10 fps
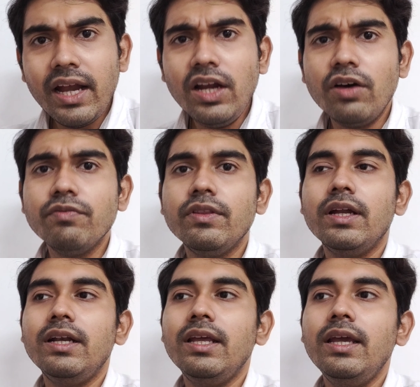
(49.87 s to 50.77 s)
এন্ড অফ
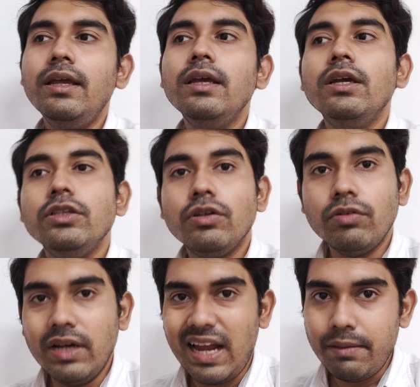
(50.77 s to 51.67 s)
দ্য ডে
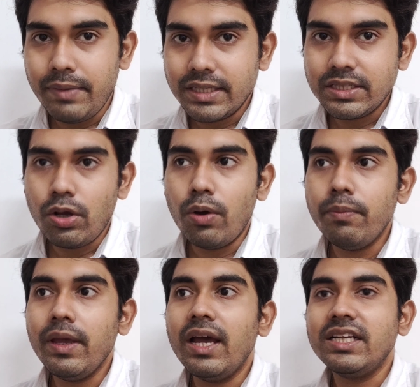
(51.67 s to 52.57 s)
যখন ক্লাইম্যাক্স
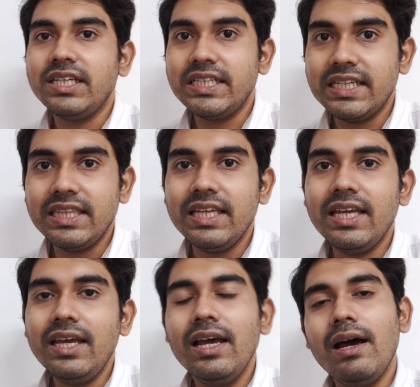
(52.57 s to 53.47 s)
হবে আর শেষের
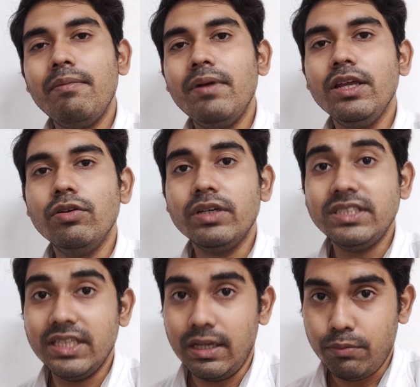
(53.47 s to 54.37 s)
দিকে আমরা হিরোকে
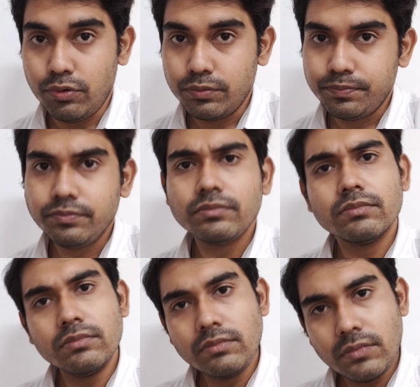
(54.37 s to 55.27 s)
যেতাম
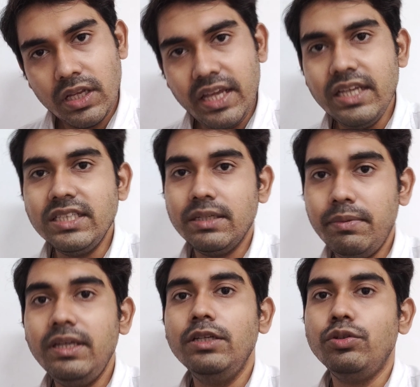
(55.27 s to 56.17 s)
এই
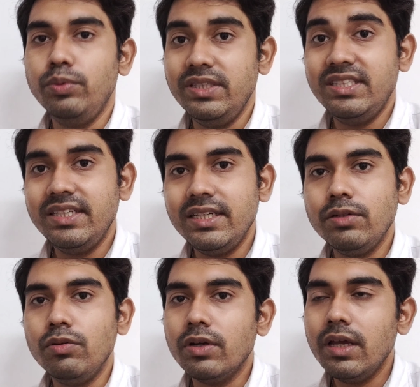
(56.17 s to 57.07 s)
হিসেবেই ট্রু
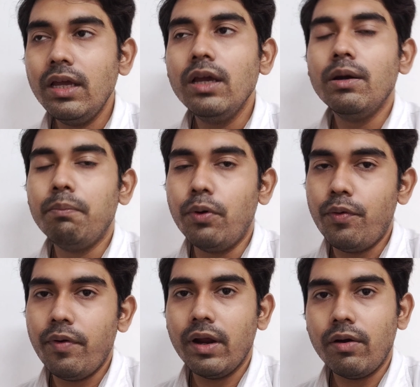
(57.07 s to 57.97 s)
ইনসিডেন্টগুলোকে
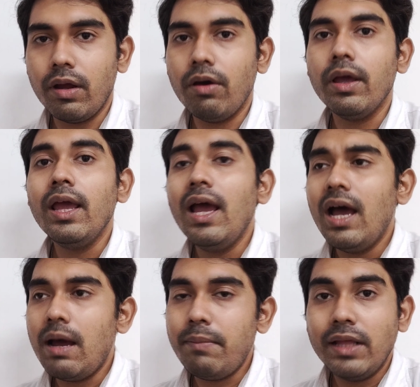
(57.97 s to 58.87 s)
পোর্ট্রে করা হয়
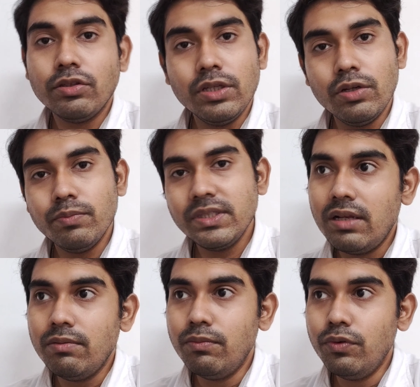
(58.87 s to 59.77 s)
আমরা এতদিন
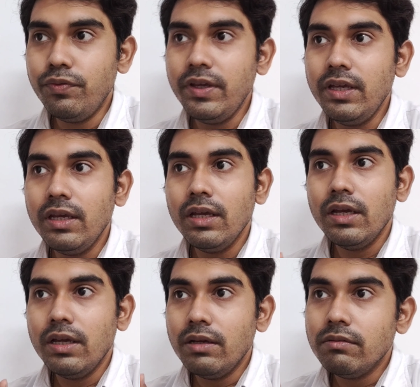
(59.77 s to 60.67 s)
টোটাল মুভি
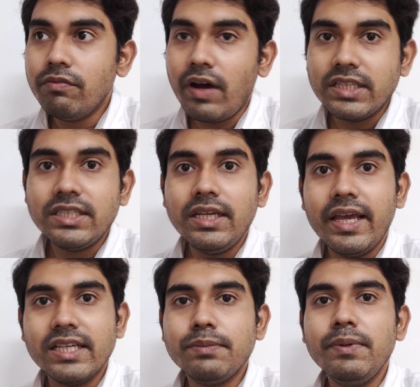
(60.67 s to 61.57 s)
ওয়াচিং
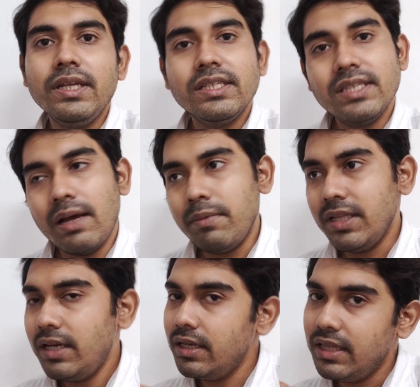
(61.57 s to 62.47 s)
এক্সপিরিয়েন্স
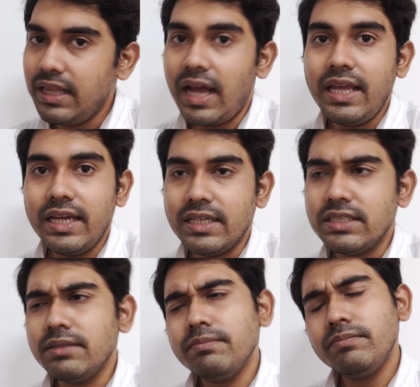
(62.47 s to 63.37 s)
আমাদের তাই
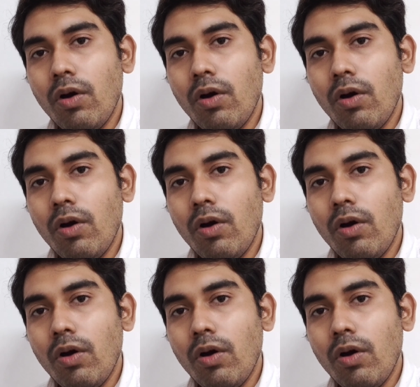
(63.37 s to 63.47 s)
আছে